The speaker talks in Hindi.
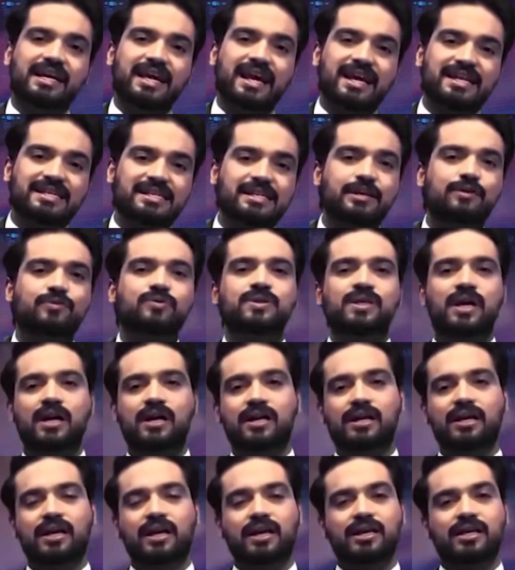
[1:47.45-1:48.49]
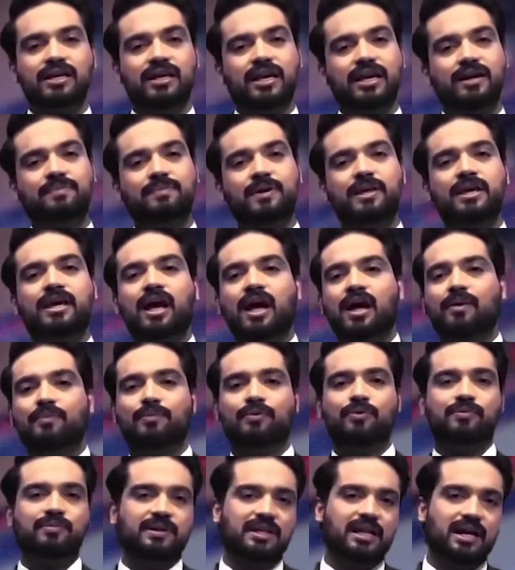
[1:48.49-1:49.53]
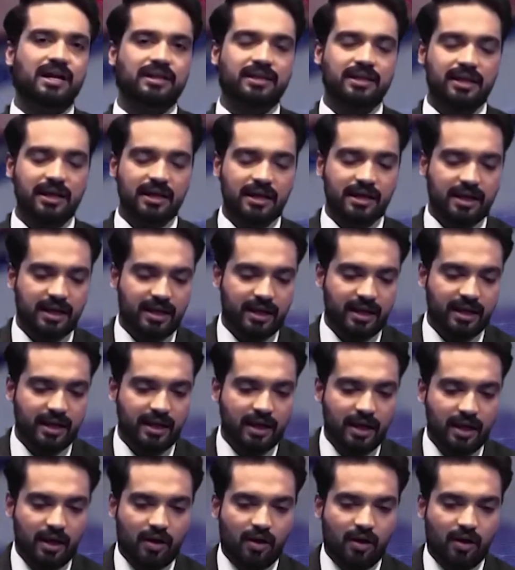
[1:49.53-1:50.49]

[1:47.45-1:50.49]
कैसे गुजारनी है ये भी आपको बता दिया गया है